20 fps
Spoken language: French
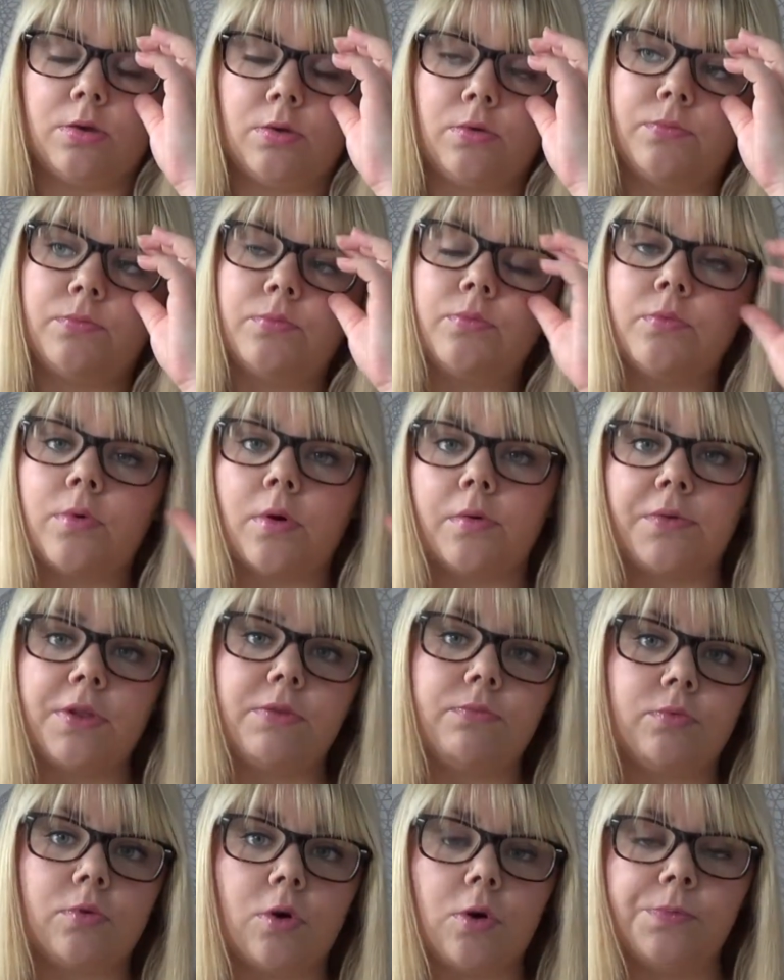vous, en
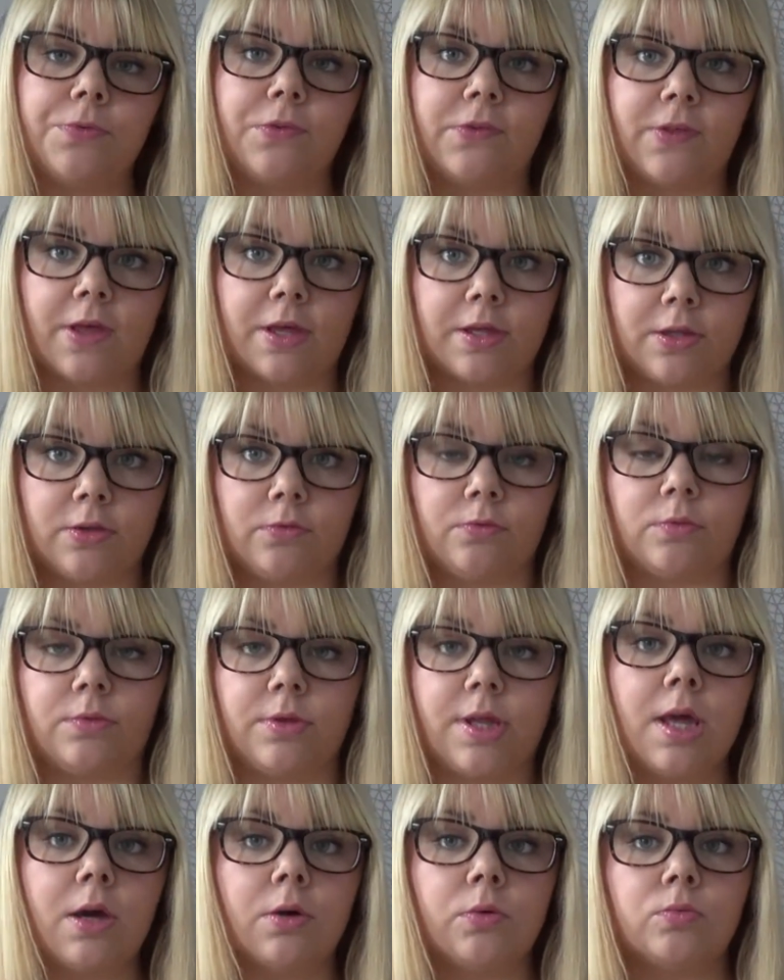fait, vous remplissez un
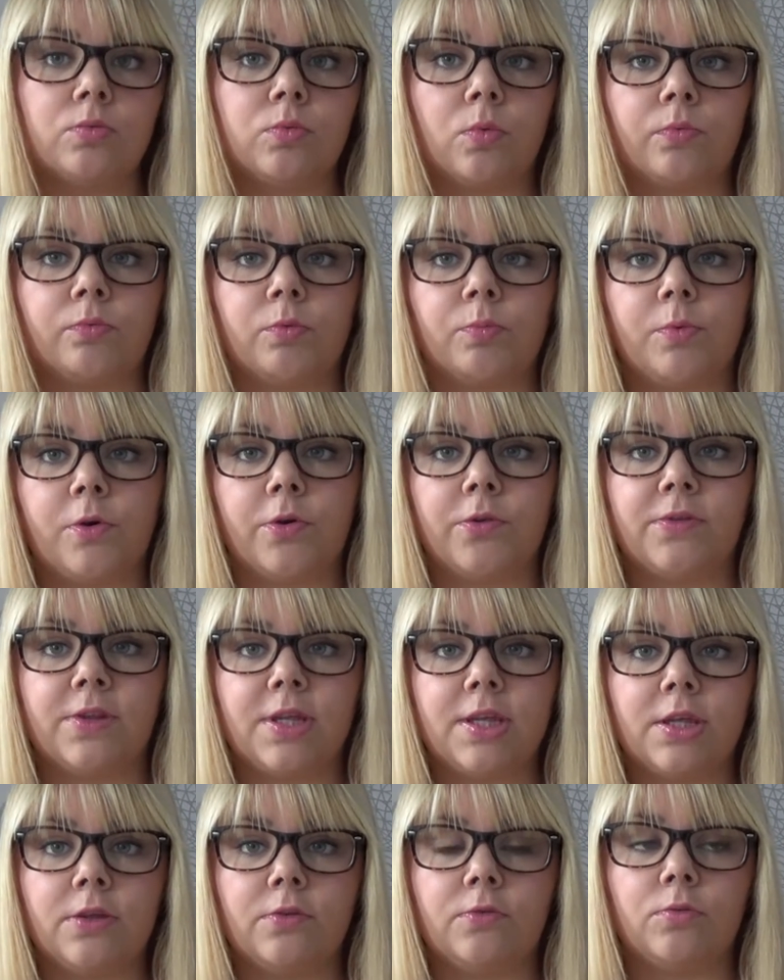questionnaire où on vous pose
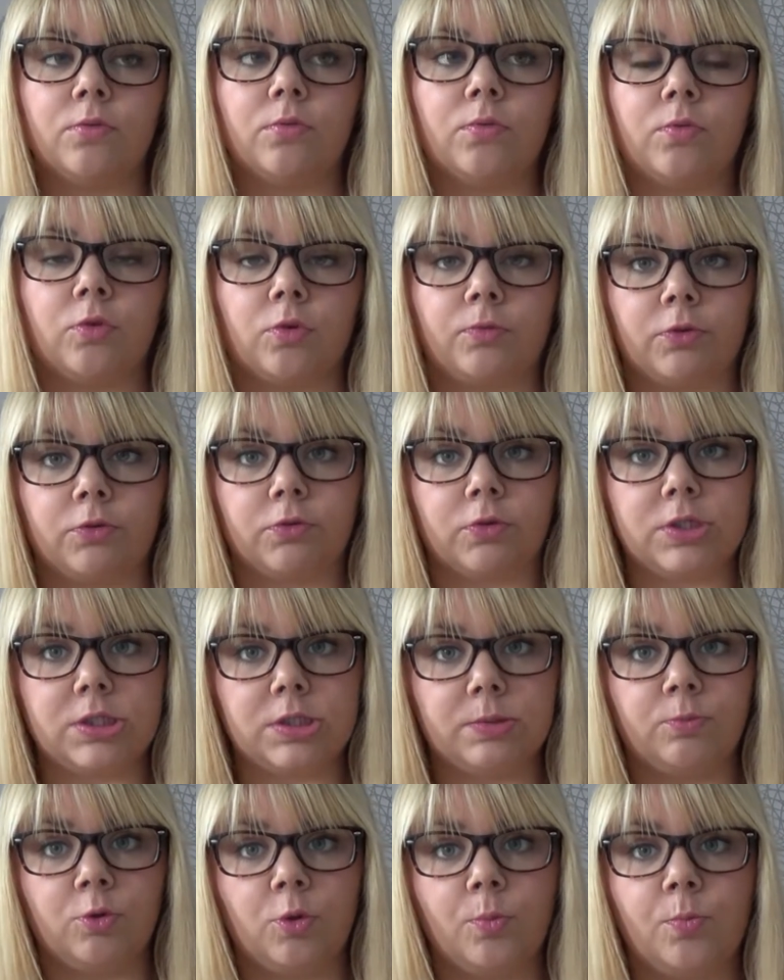des questions sur votre
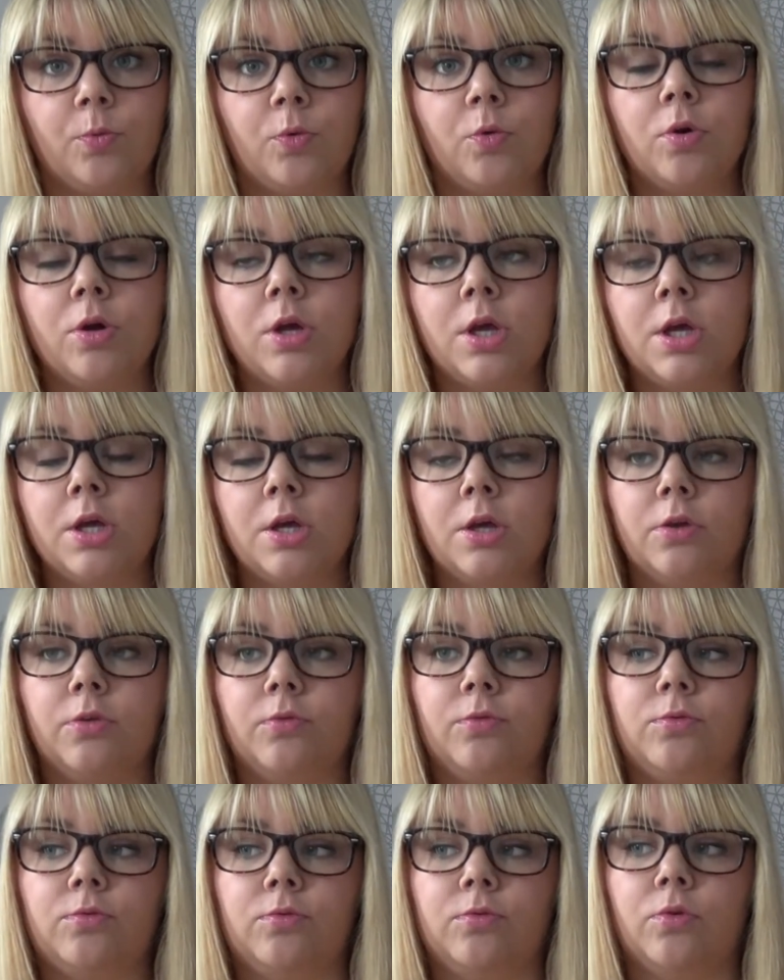type de peau,
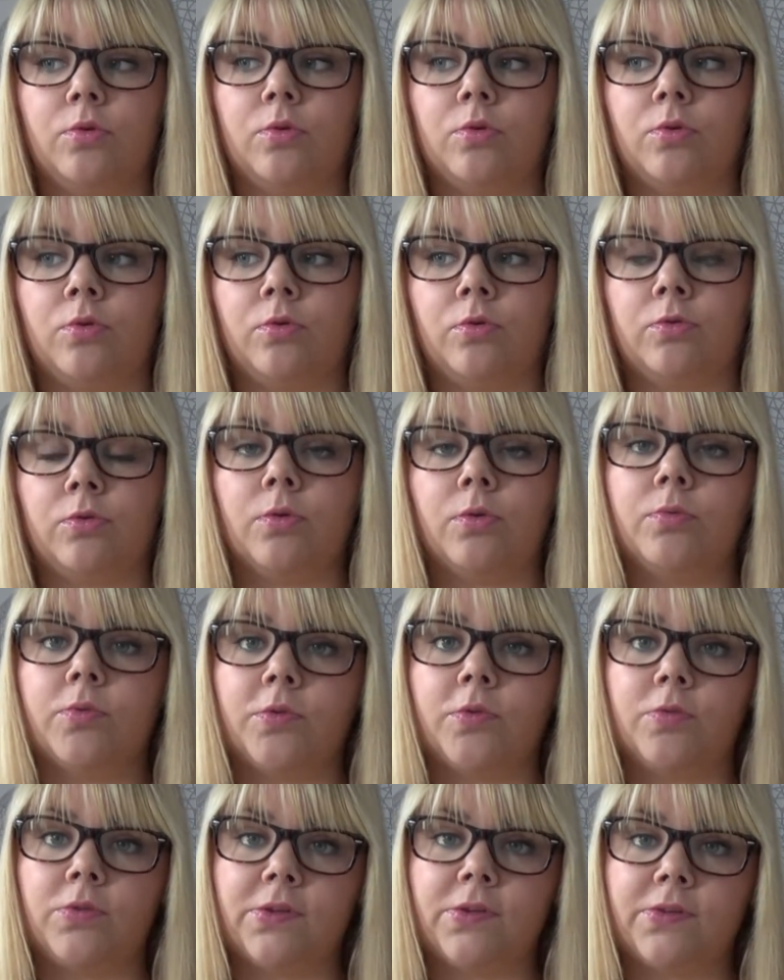sur ce que vous
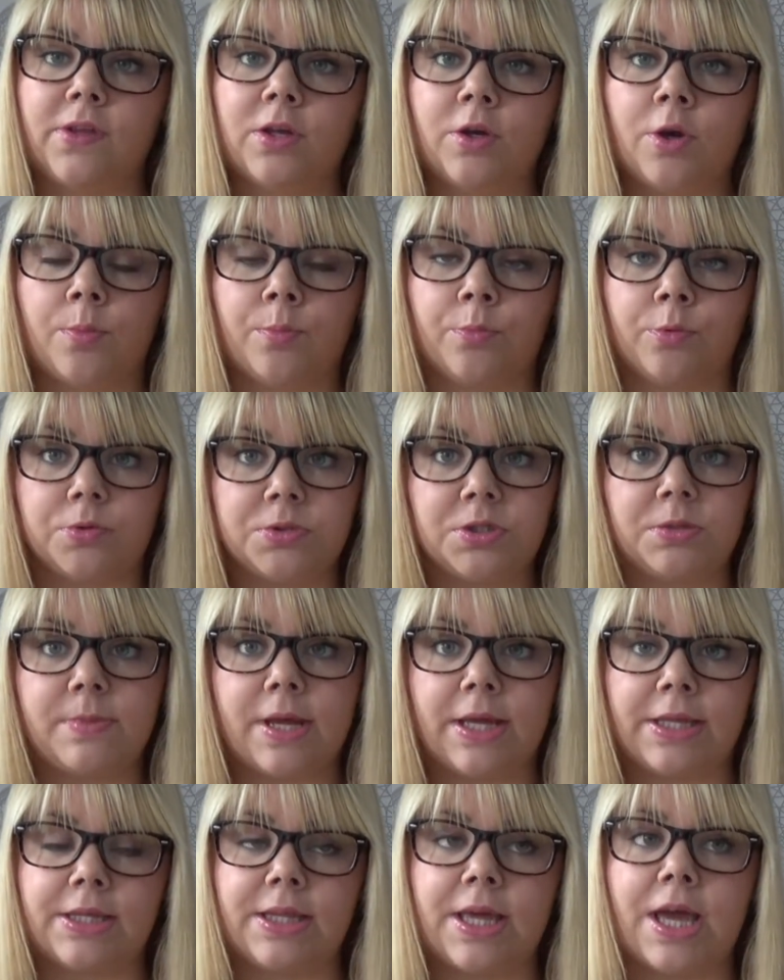utilisez comme produit de
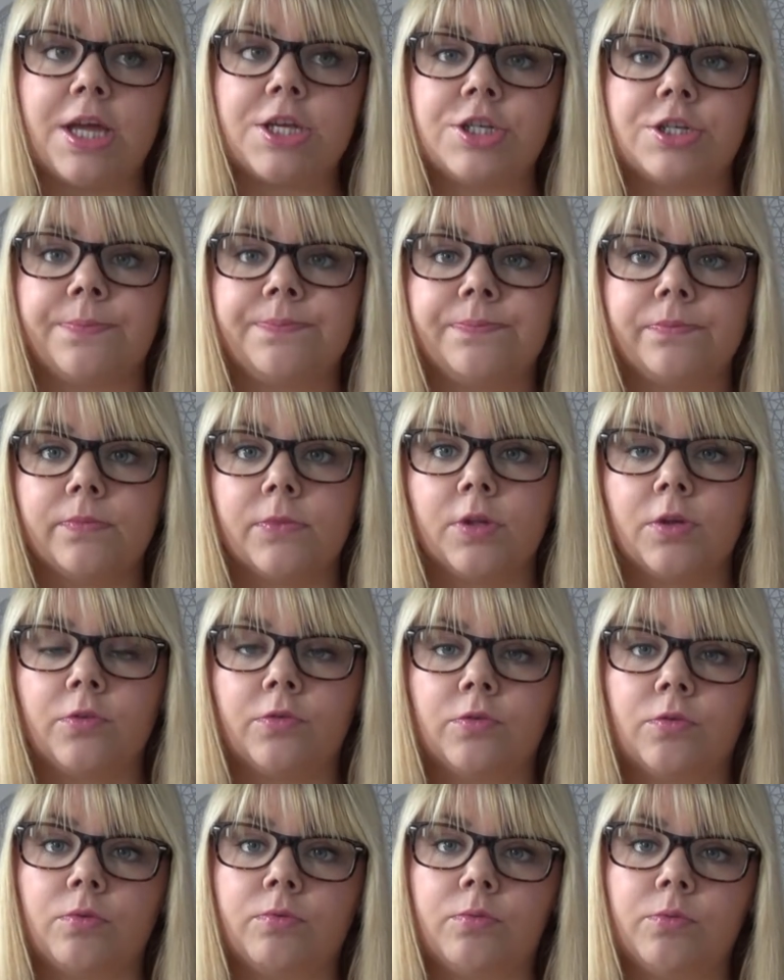maquillage,
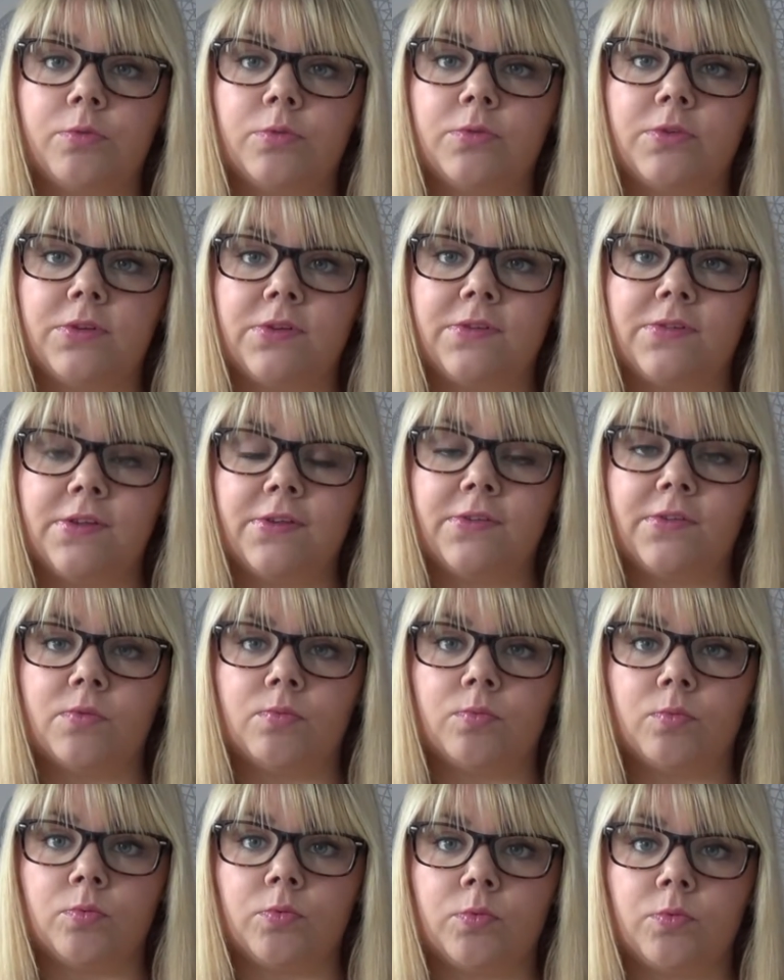ce que vous utilisez si
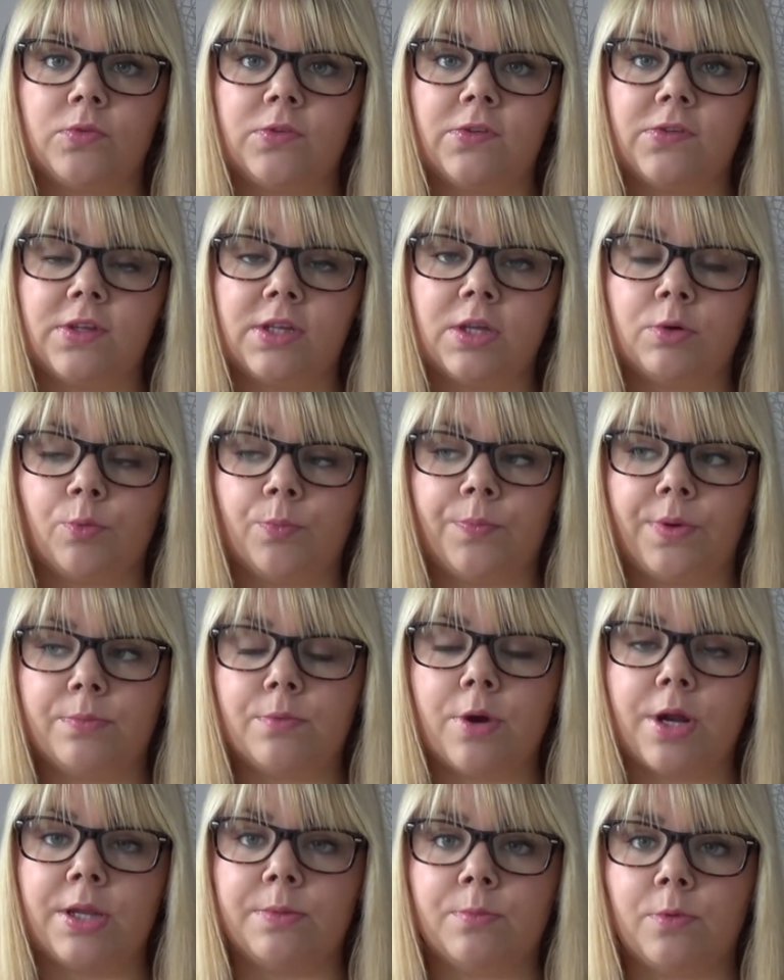vous utilisez des
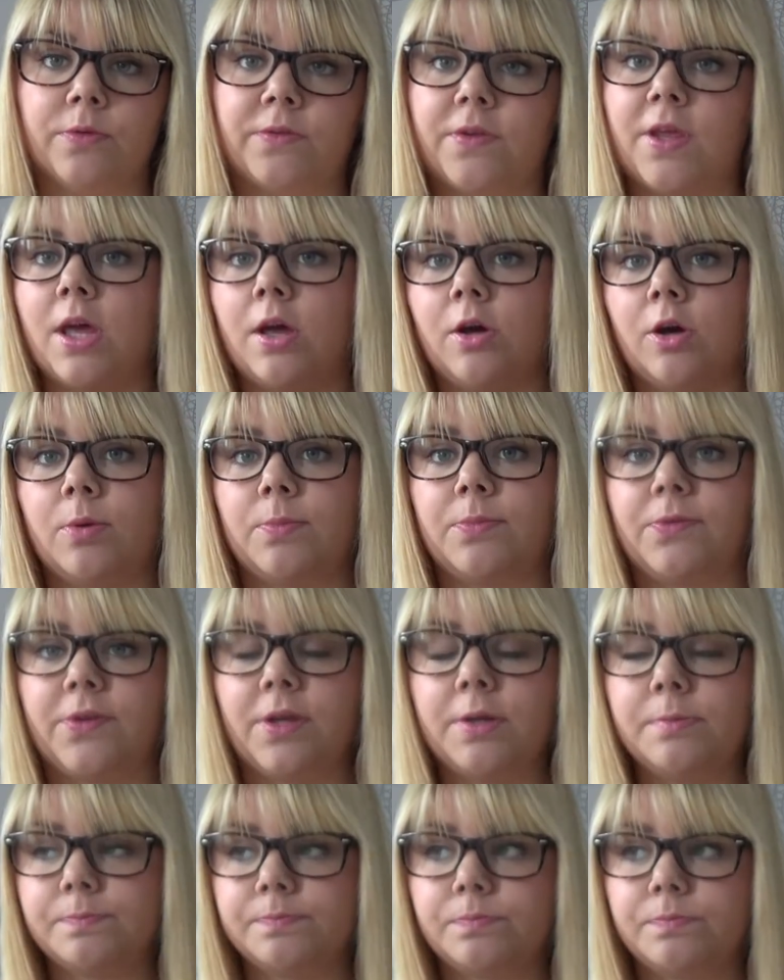compléments alimentaires comme
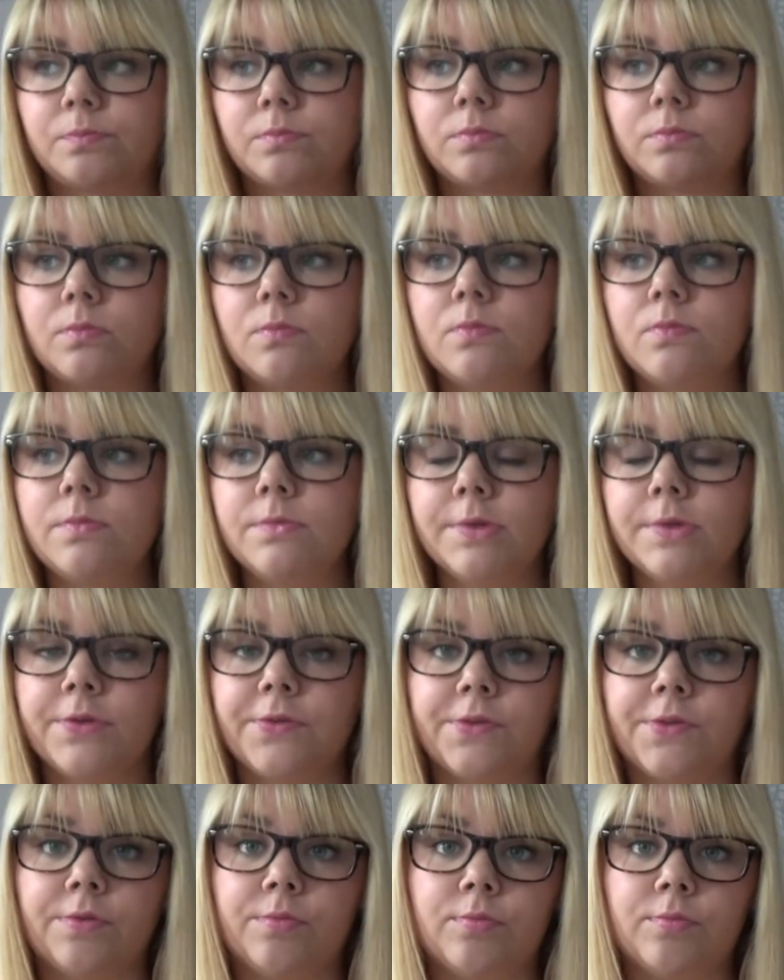ça
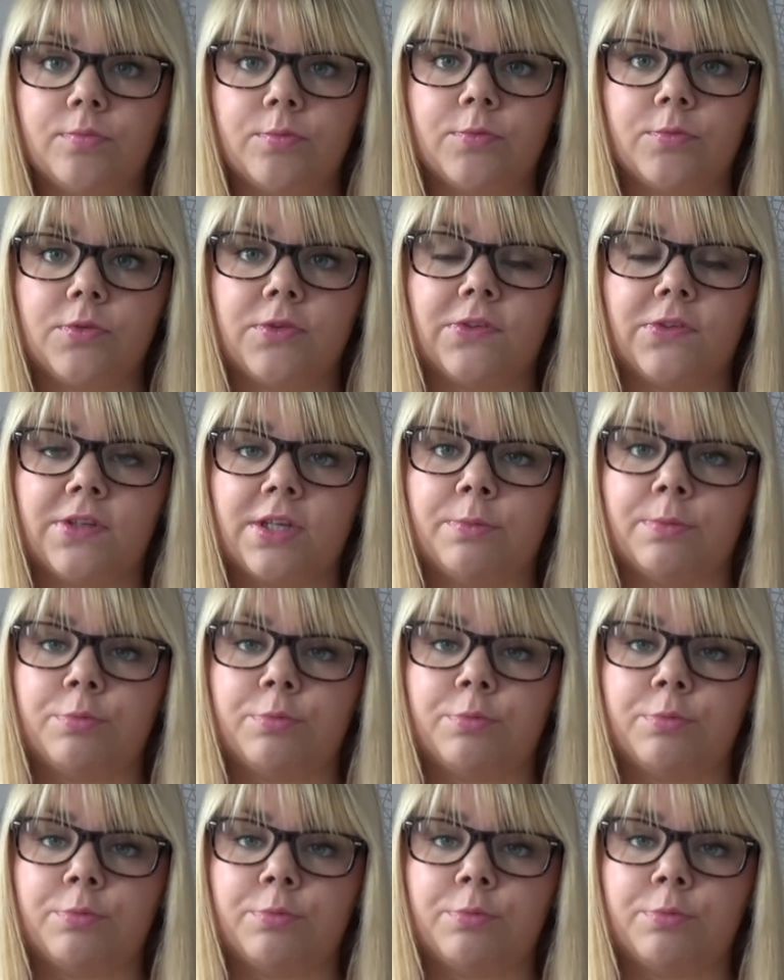si vous utilisez des